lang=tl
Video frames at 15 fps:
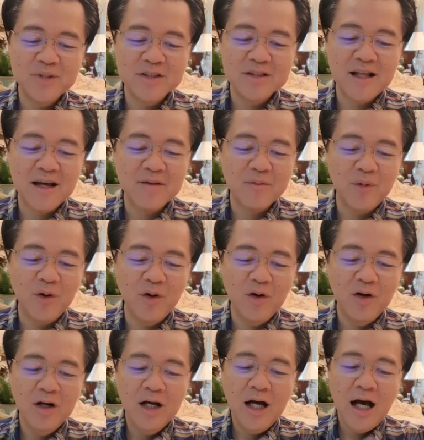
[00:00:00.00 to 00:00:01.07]
Mister mo,
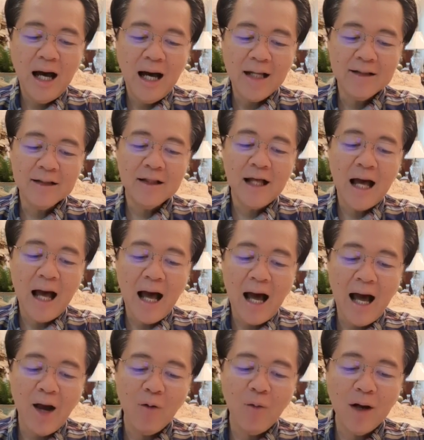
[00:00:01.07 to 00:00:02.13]
at
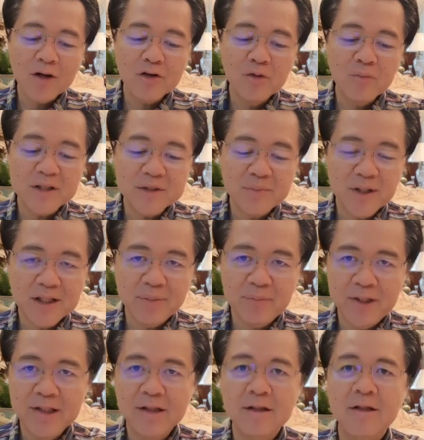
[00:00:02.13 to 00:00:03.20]
hahawak yung mas
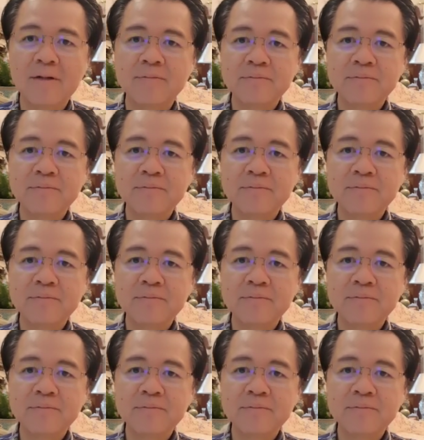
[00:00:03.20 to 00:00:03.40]
matipid.